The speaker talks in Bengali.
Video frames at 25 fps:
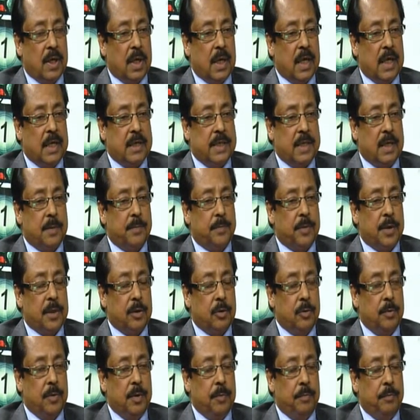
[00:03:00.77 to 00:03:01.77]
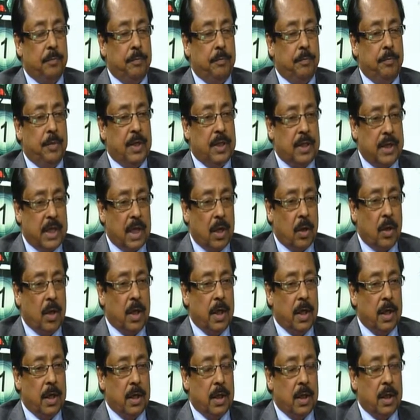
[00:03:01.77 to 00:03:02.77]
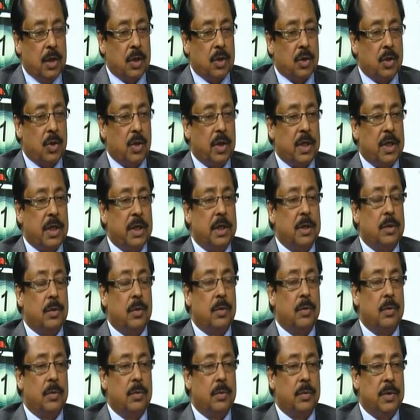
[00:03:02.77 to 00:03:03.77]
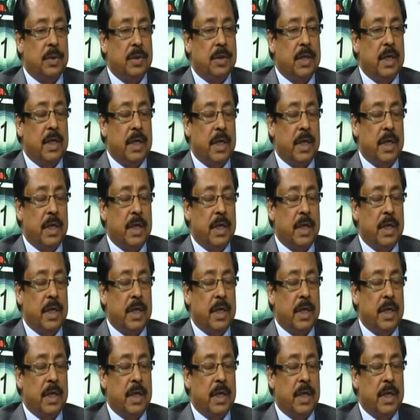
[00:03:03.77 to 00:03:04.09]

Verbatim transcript: হাজার প্রাথমিক বিদ্যালয় সরকারিকরণ করেছিলেন